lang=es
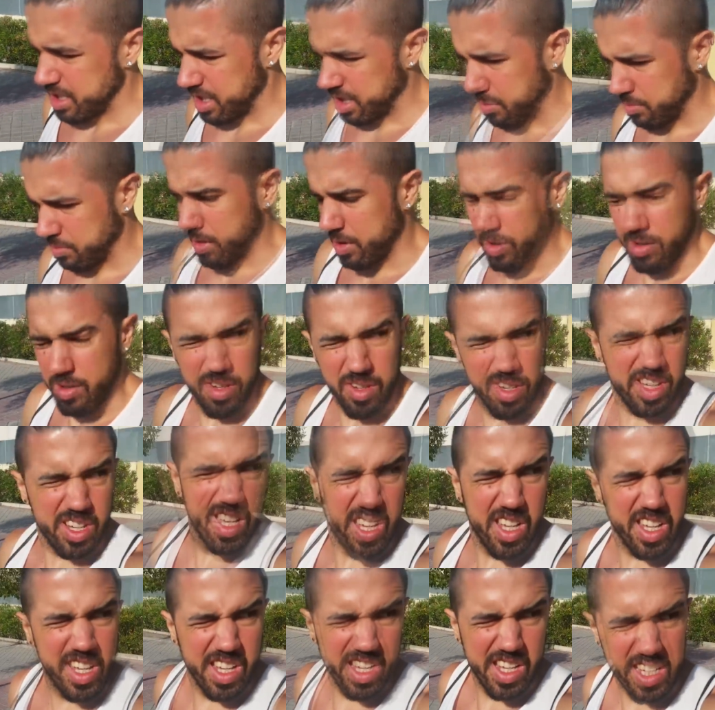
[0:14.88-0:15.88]
¿de acuerdo?
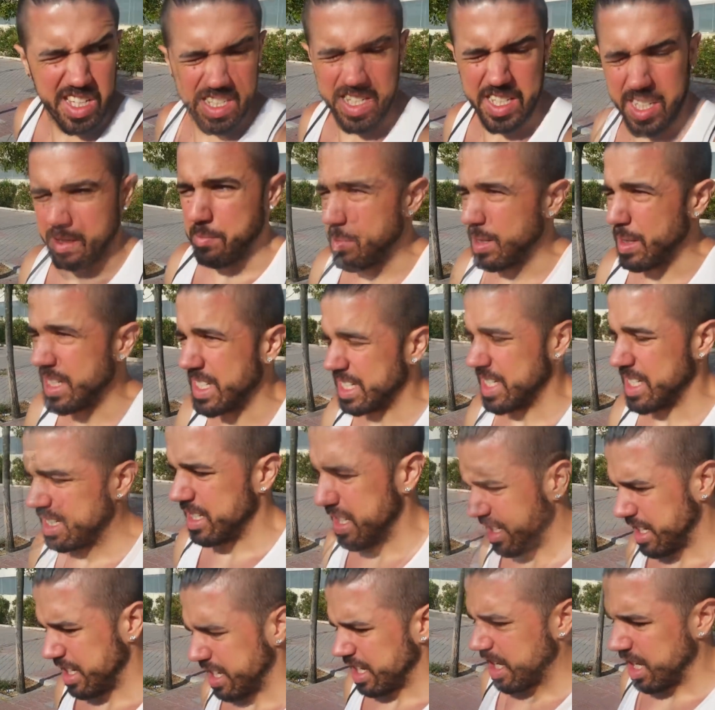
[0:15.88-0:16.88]
Y sin más.
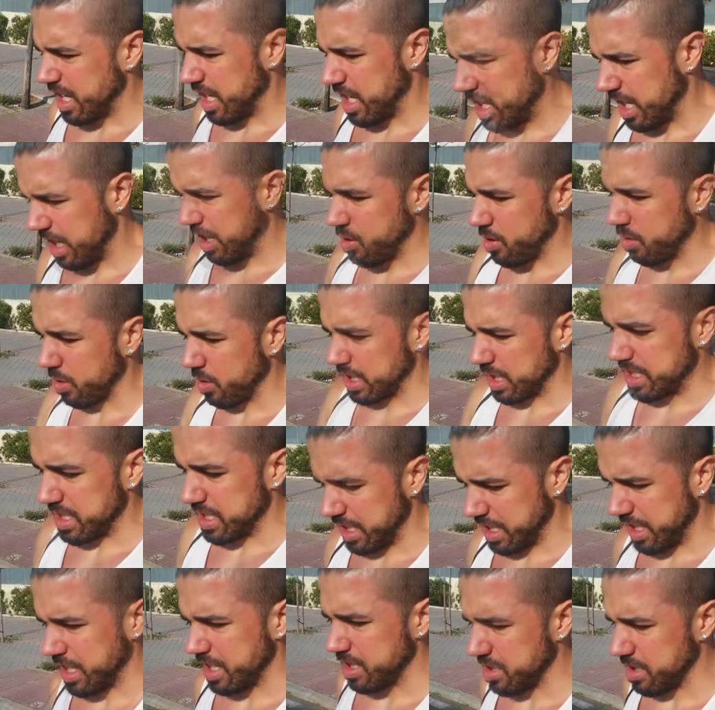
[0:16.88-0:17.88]
Eh, lo que
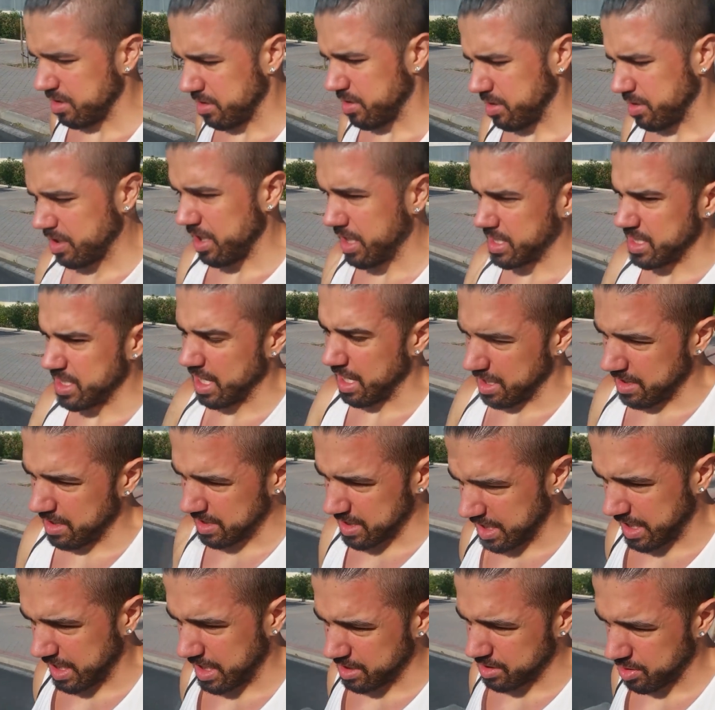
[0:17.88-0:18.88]
sí, hoy es día
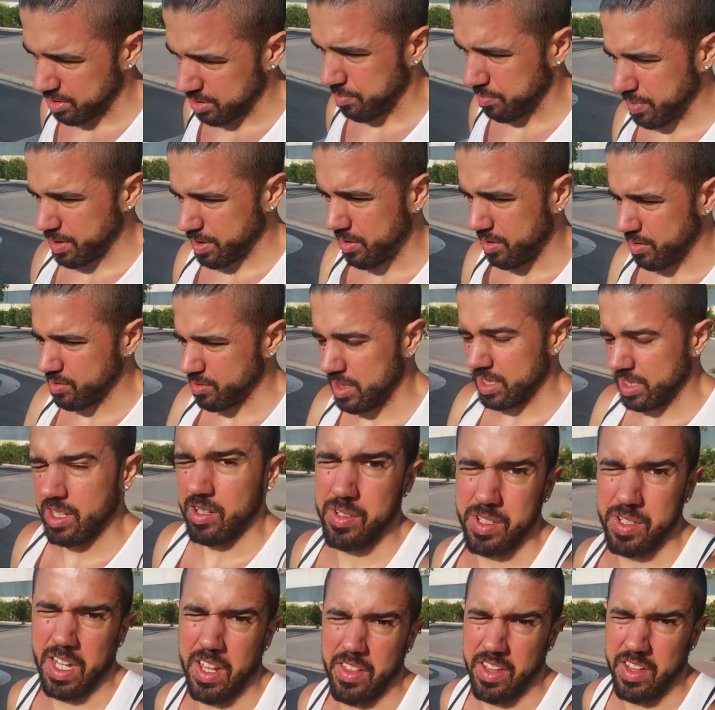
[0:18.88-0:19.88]
de descanso, pero
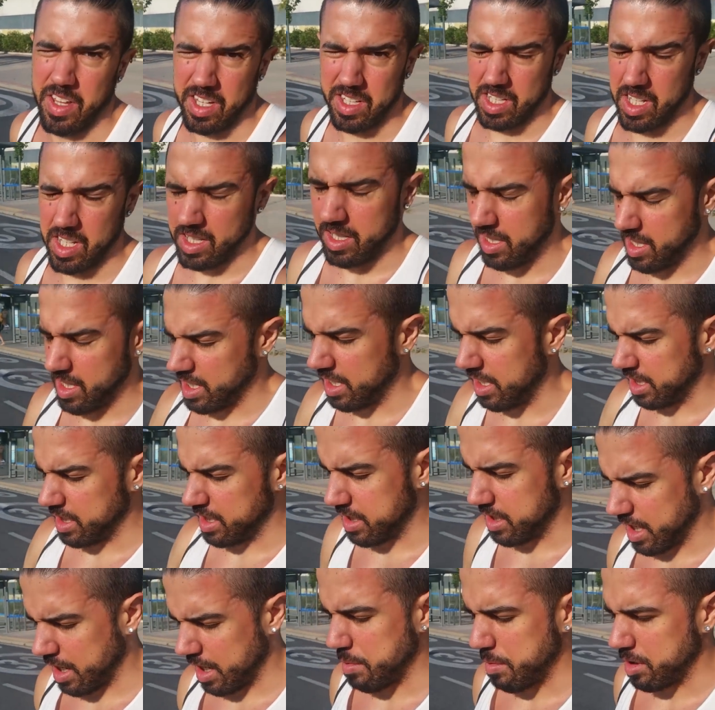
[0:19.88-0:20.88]
o sea, de,
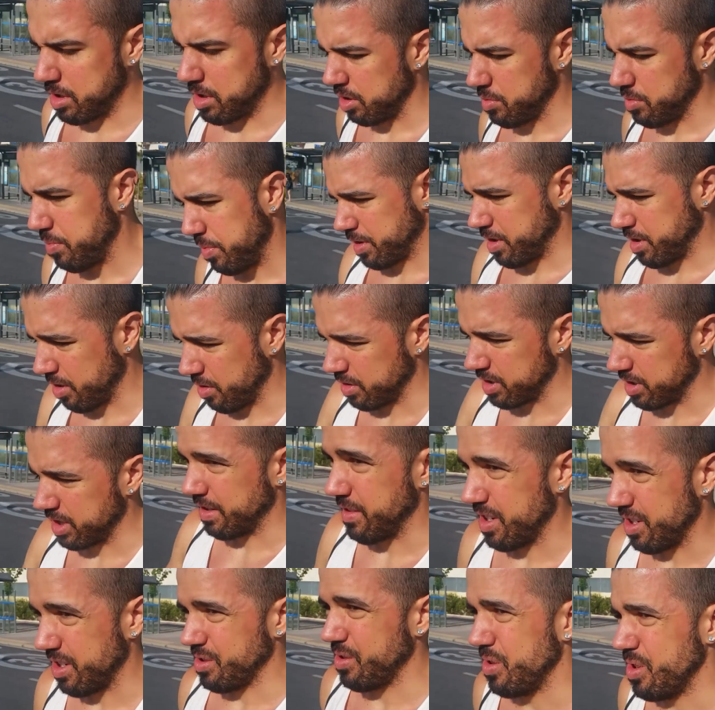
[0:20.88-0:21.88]
entrenamiento, pero no de
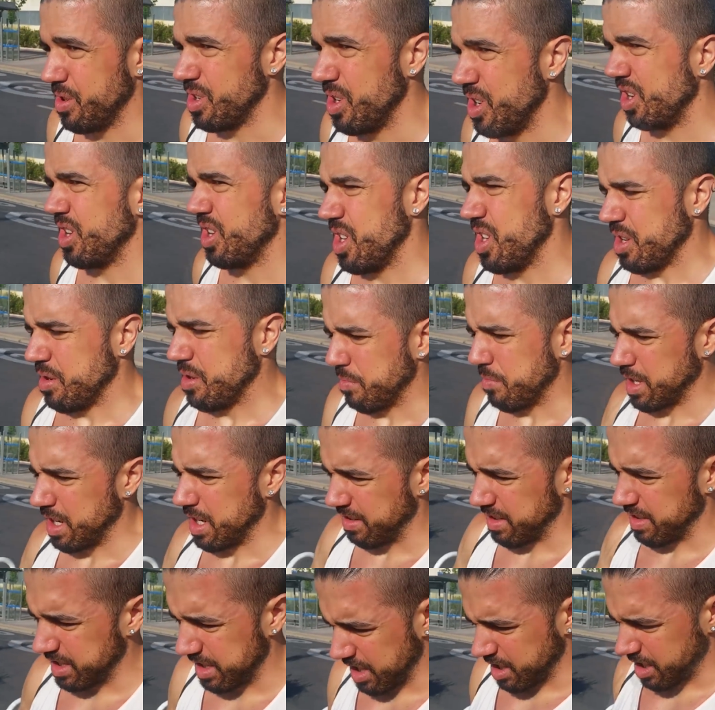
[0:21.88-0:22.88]
trabajo. Me he
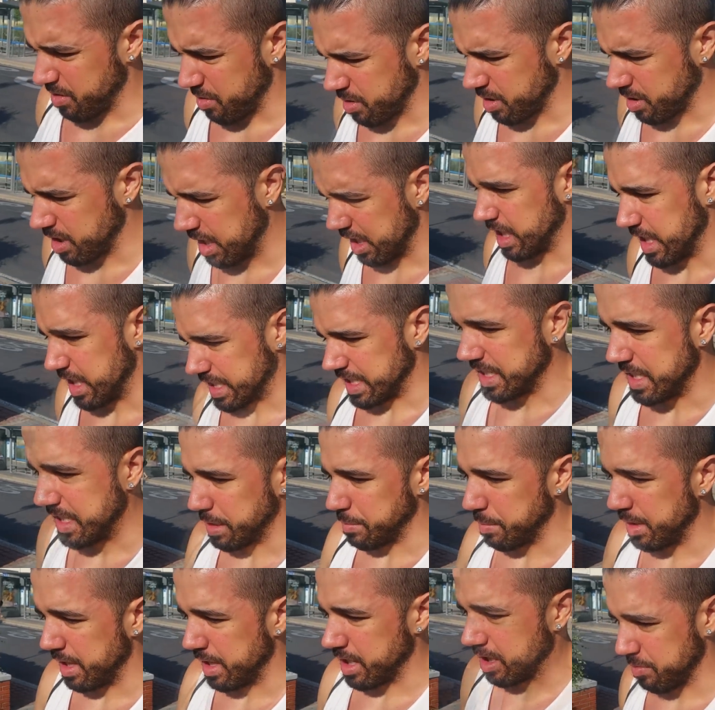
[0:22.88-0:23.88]
levantado a las
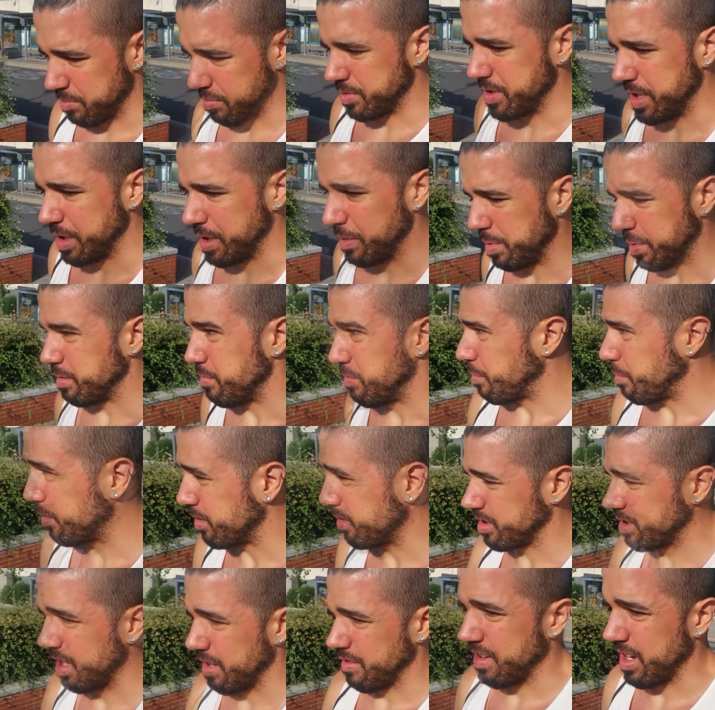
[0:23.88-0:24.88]
seis y media como siempre, me he
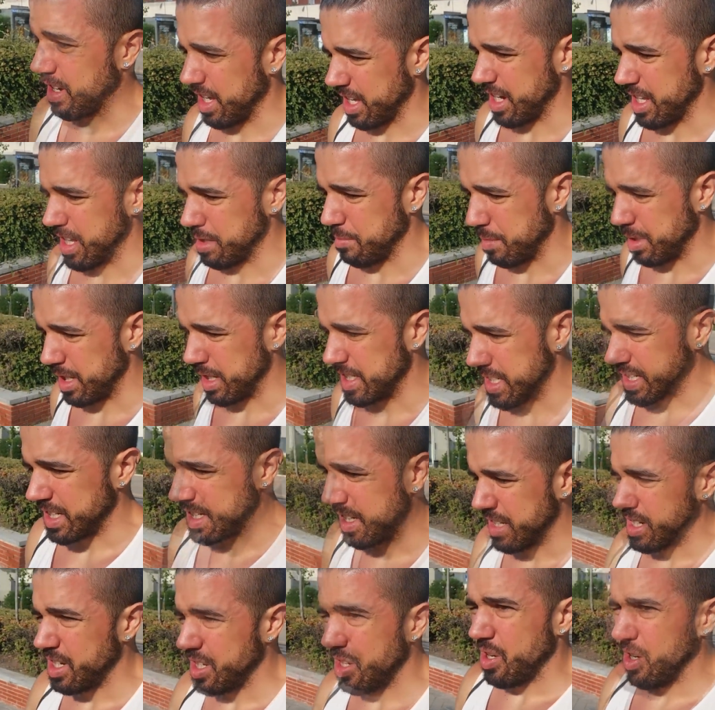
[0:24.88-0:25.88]
puesto a trabajar, además
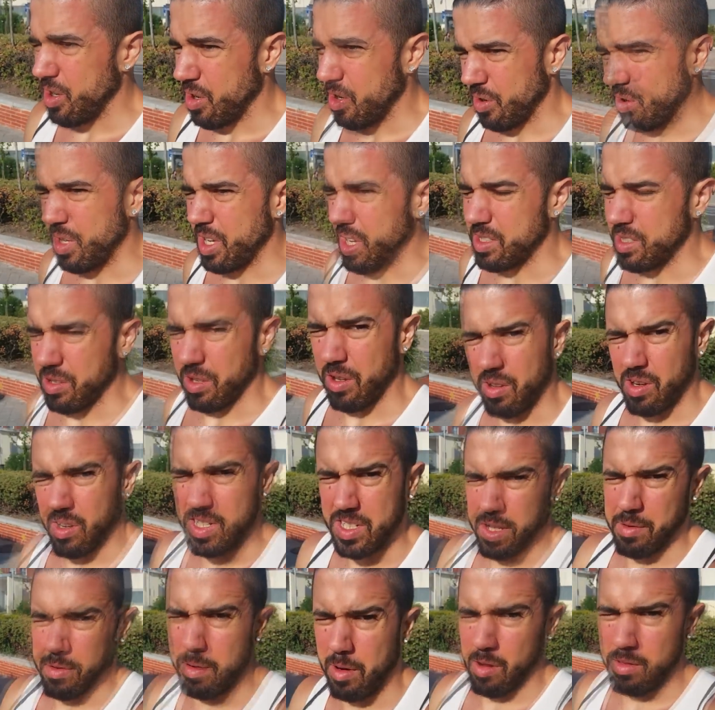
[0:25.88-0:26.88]
hoy estoy con
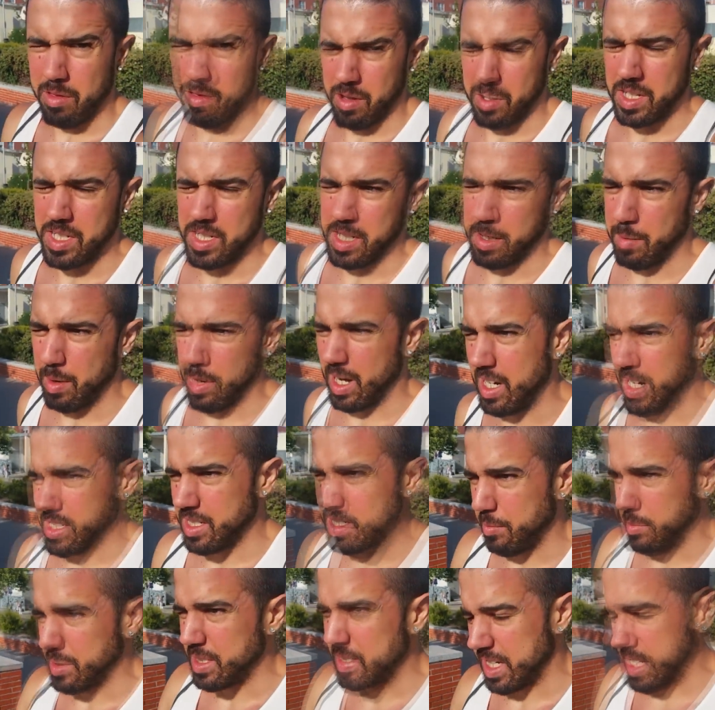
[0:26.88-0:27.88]
las evaluaciones
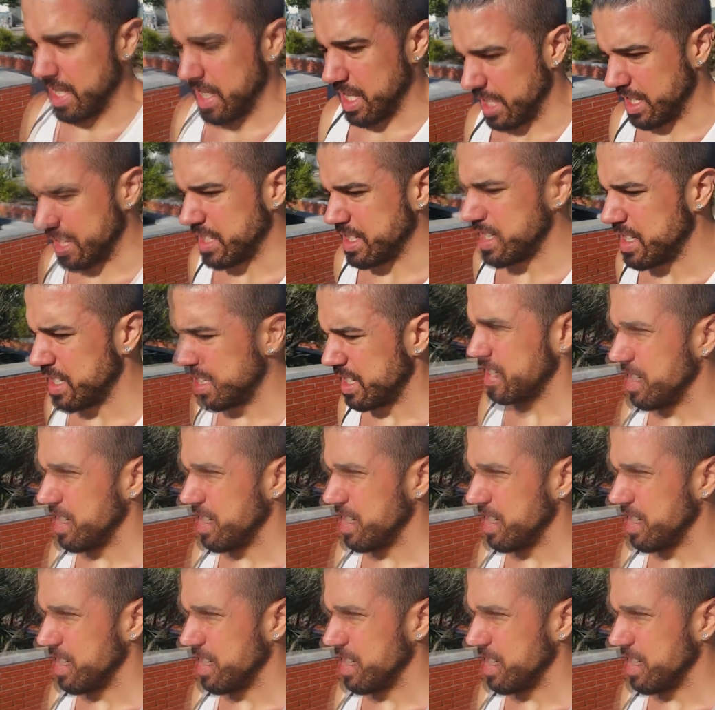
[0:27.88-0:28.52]
semanales de mi Science.